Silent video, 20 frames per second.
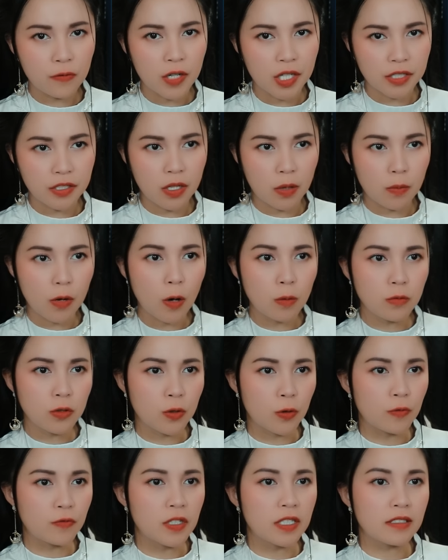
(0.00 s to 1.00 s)
vợ chồng ông
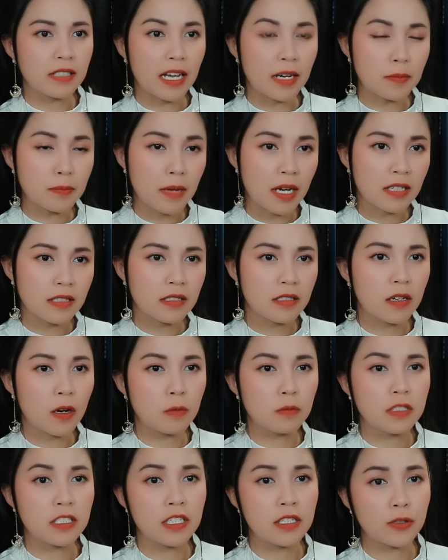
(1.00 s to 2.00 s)
chủ vương thắc mắc
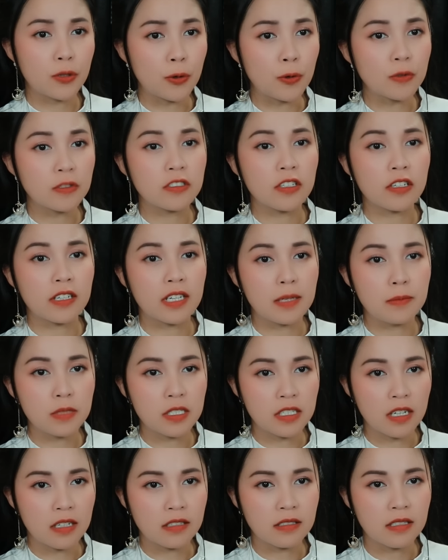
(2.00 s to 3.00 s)
không chia thuốc cho Kim
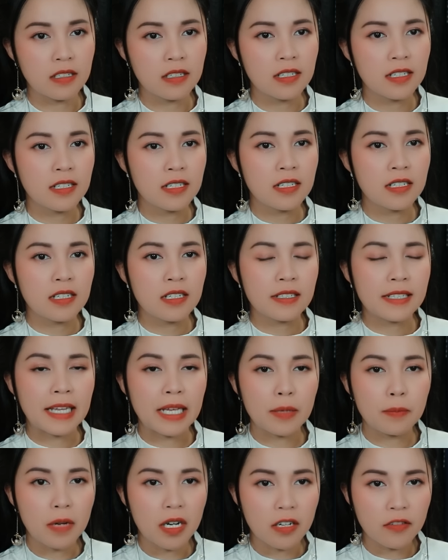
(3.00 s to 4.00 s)
Sơn,
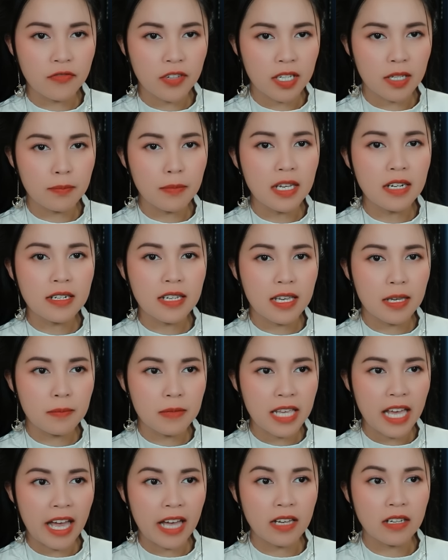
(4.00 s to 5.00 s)
thì bởi vì bên
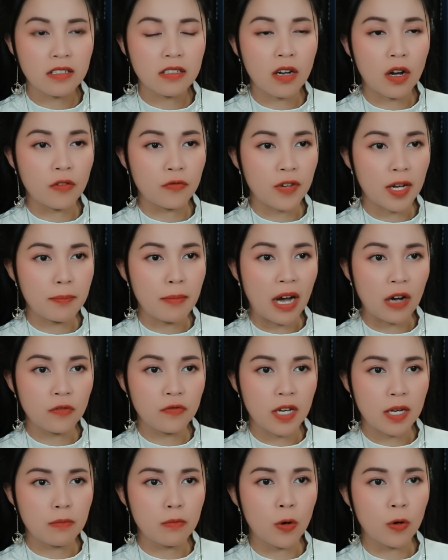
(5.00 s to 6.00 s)
Kim Giang còn phải bảo
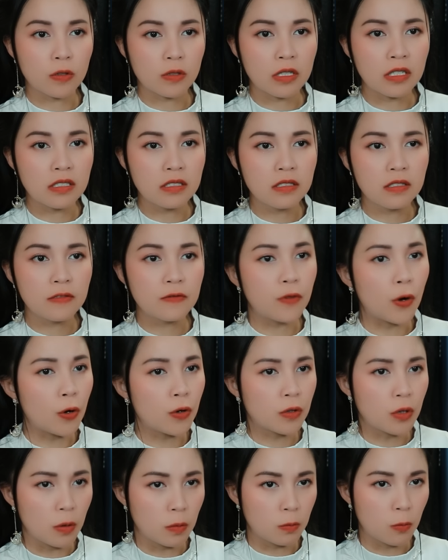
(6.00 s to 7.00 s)
vệ một thứ
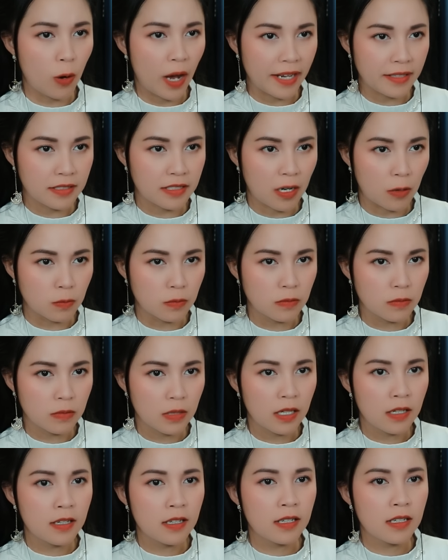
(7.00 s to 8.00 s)
vô cùng quan trọng.
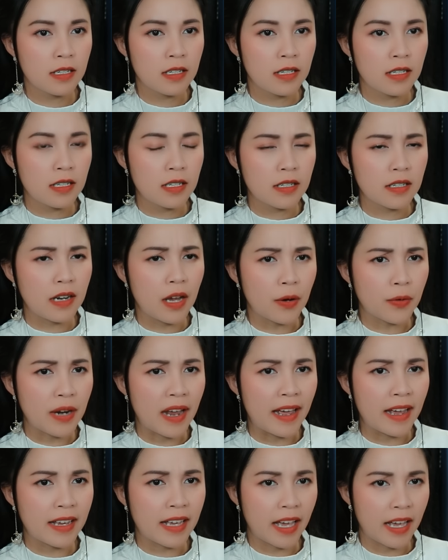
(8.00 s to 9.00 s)
Nếu
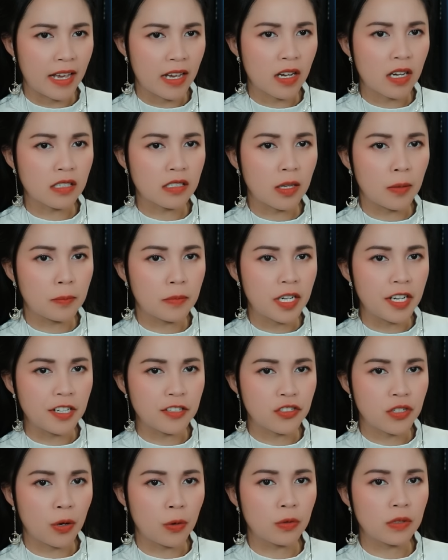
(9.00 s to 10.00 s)
để kẻ có tâm
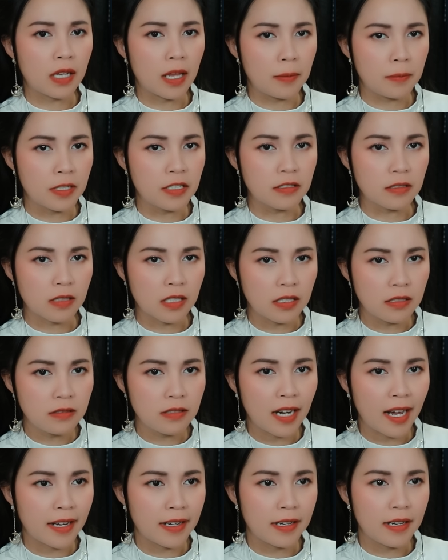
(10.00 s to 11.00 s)
địa xấu tìm được thứ
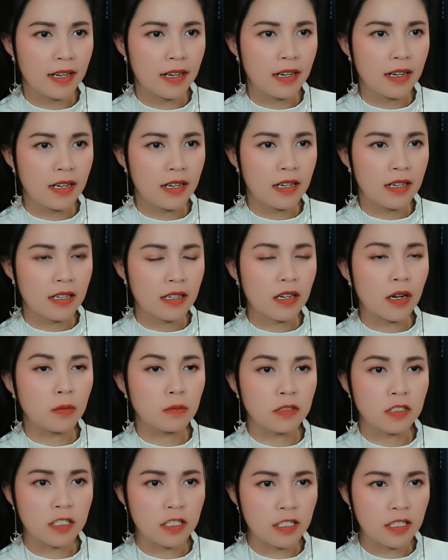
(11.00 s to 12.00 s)
này,
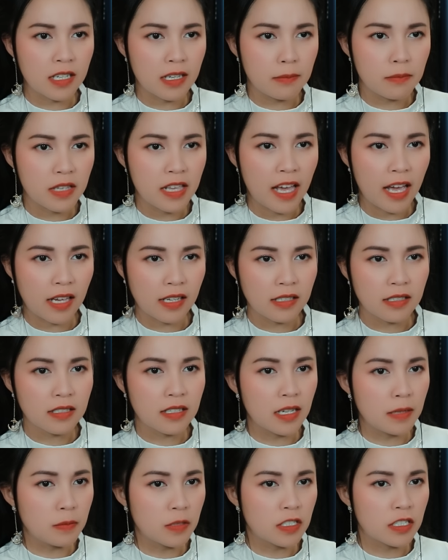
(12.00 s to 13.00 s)
không chỉ Kim Giang,
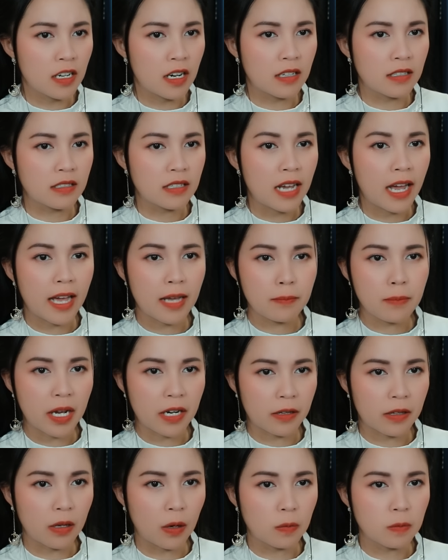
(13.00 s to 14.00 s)
Kim Sơn hay
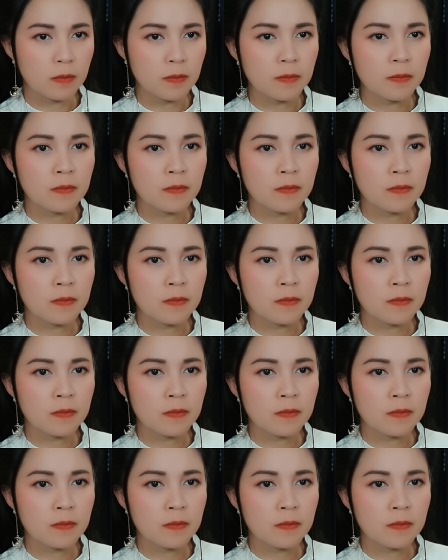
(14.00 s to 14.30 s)
Bạch Tộc,